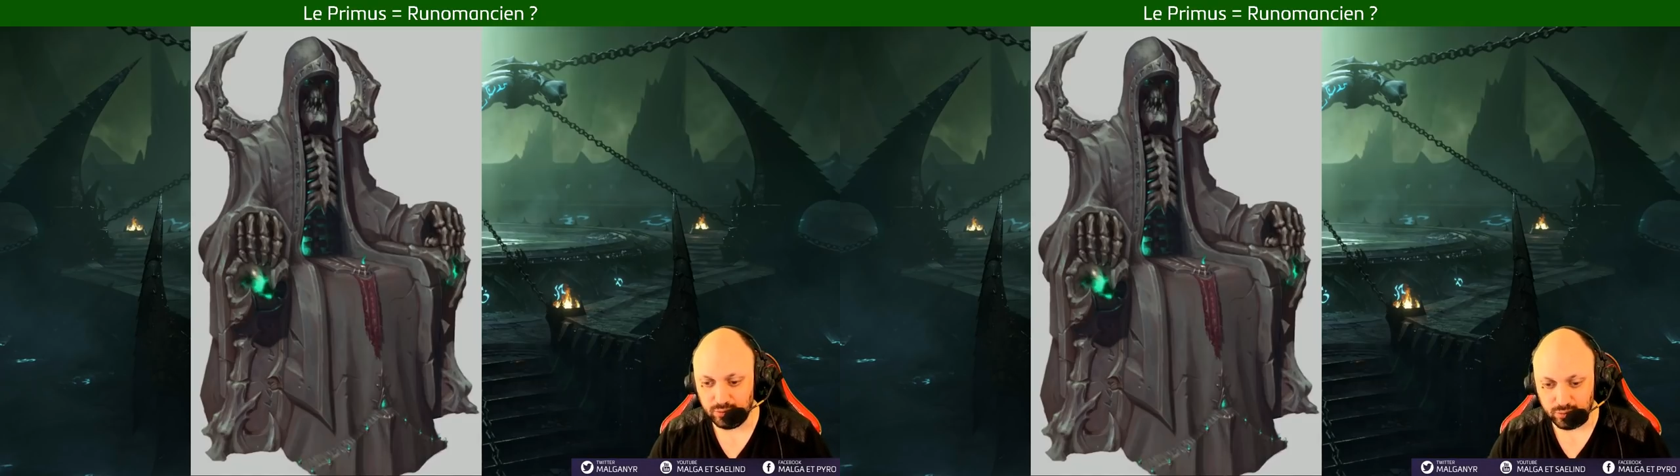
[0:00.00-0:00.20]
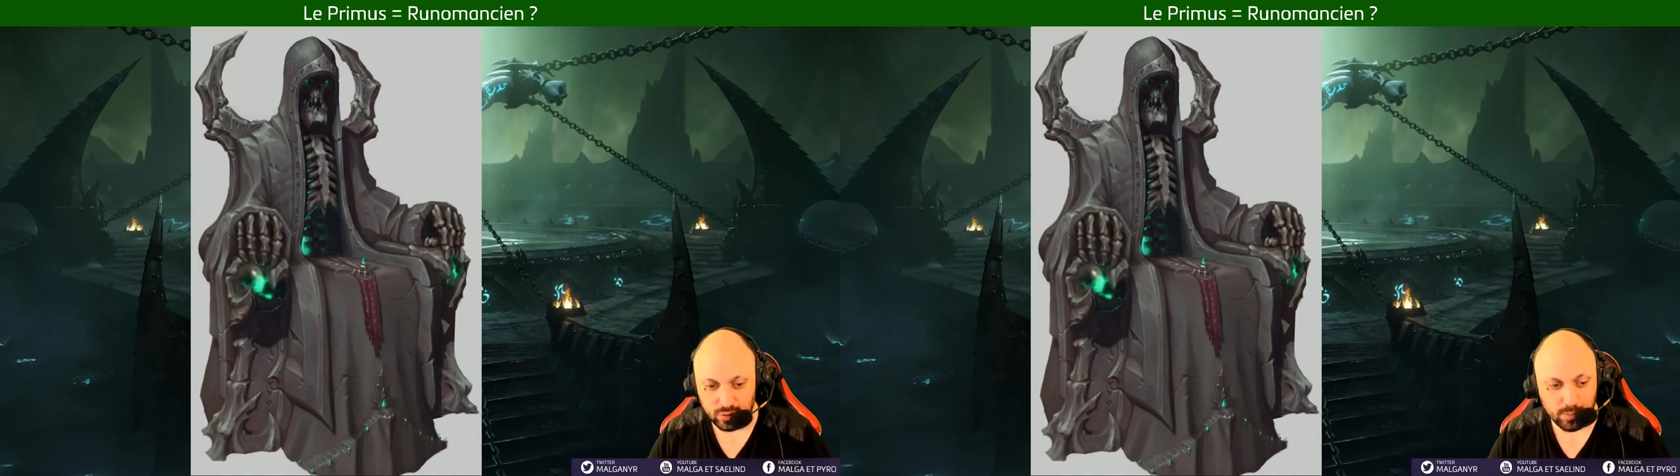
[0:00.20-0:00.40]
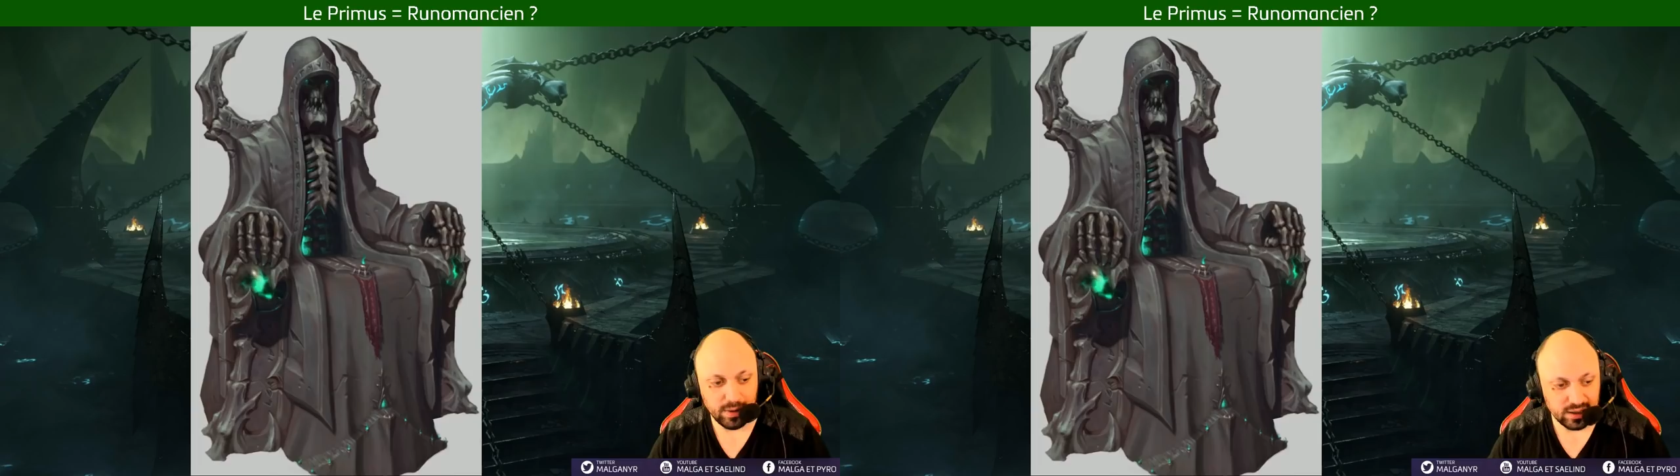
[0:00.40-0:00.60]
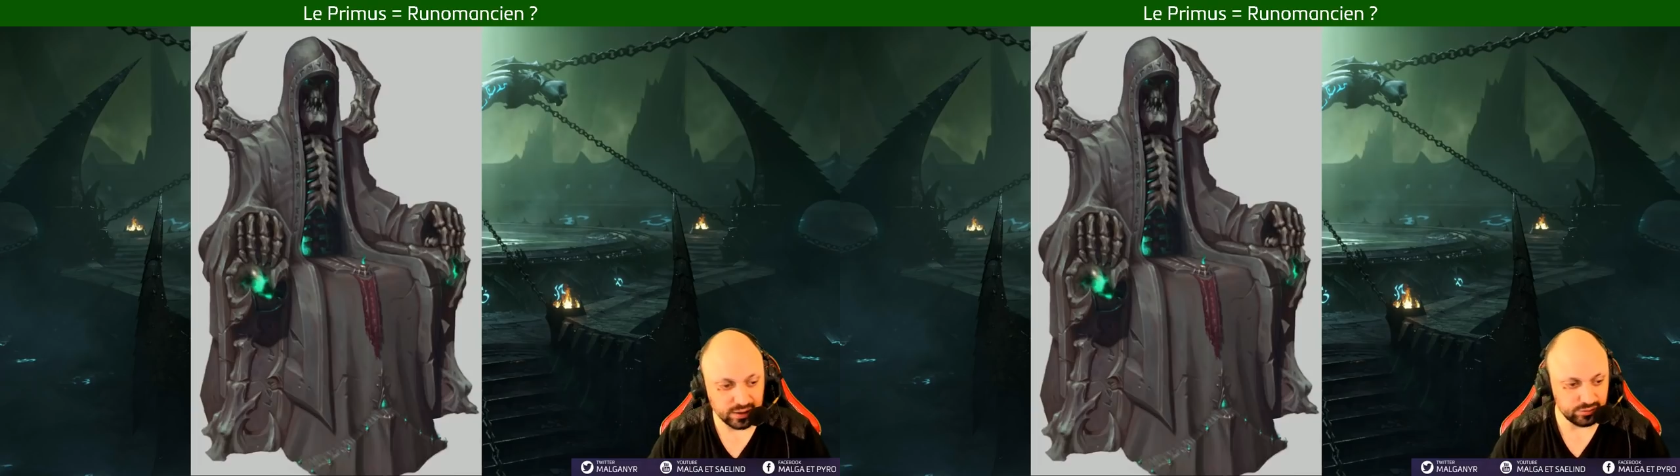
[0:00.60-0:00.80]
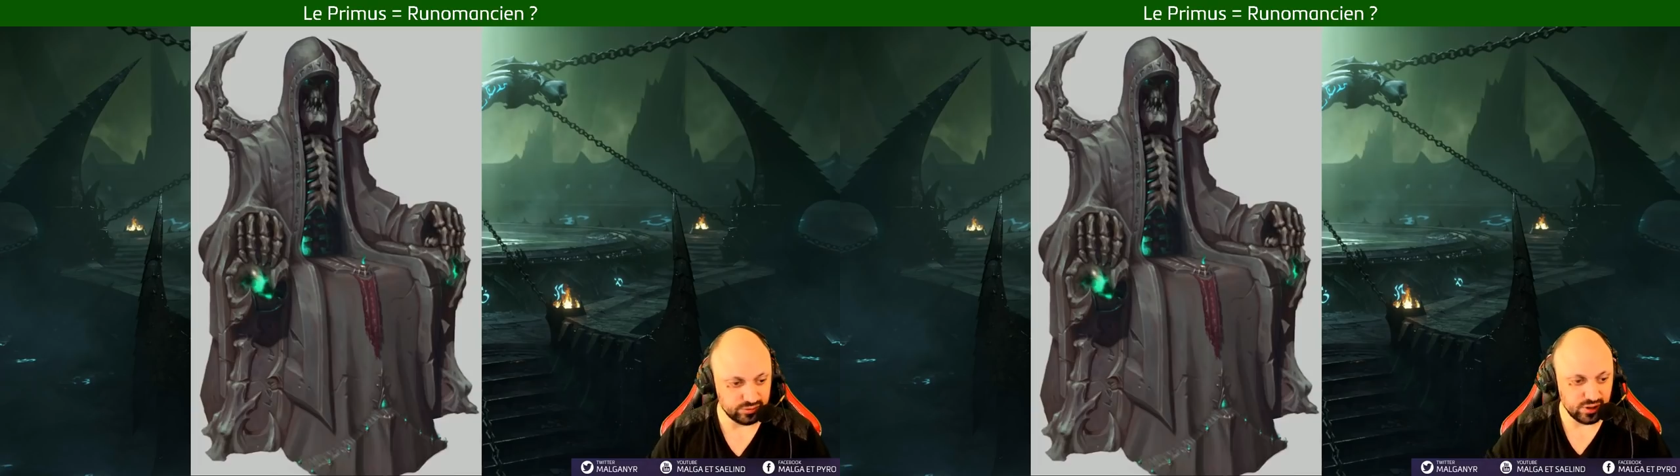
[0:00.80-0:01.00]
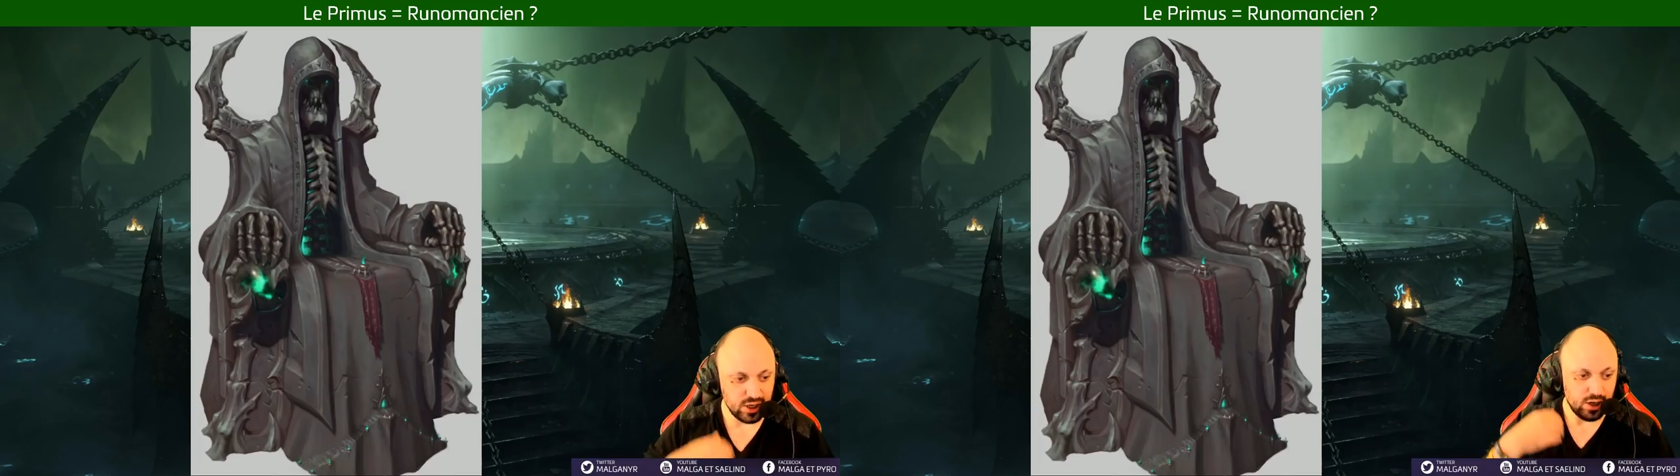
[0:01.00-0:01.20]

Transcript: de Maldraxxus.